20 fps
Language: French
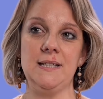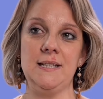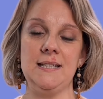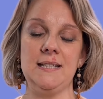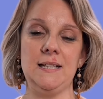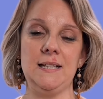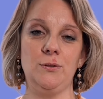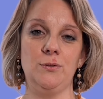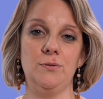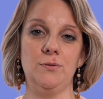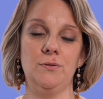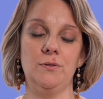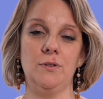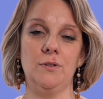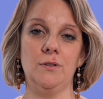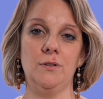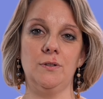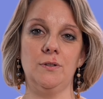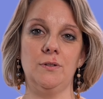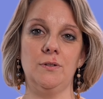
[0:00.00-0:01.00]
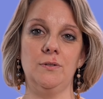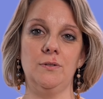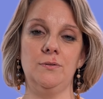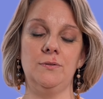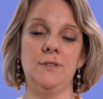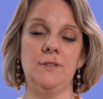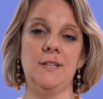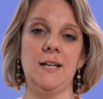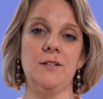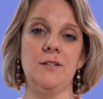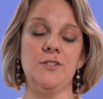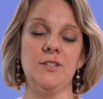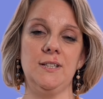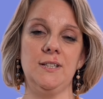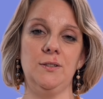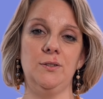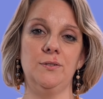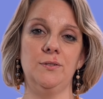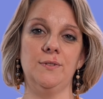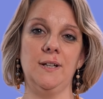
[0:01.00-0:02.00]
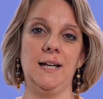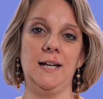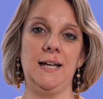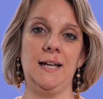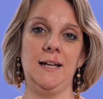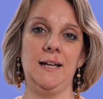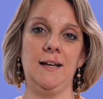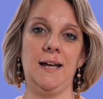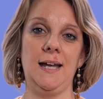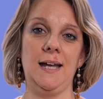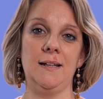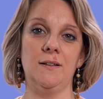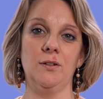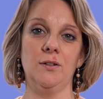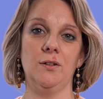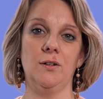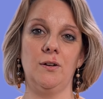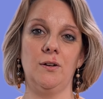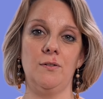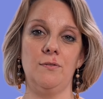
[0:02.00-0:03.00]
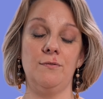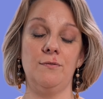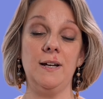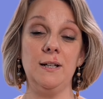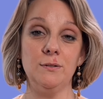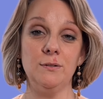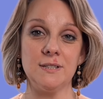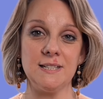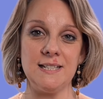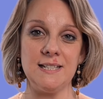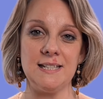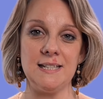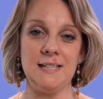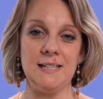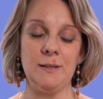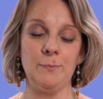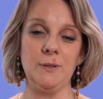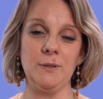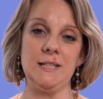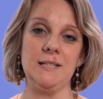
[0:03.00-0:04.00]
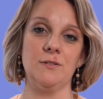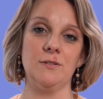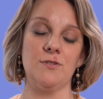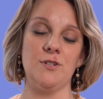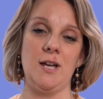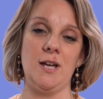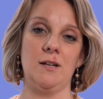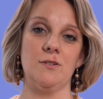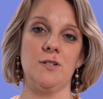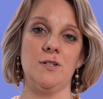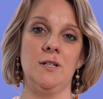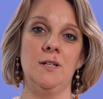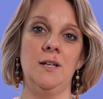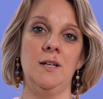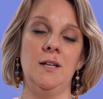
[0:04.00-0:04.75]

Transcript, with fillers: C'est une, tâche qui devrait être valorisée et prise en charge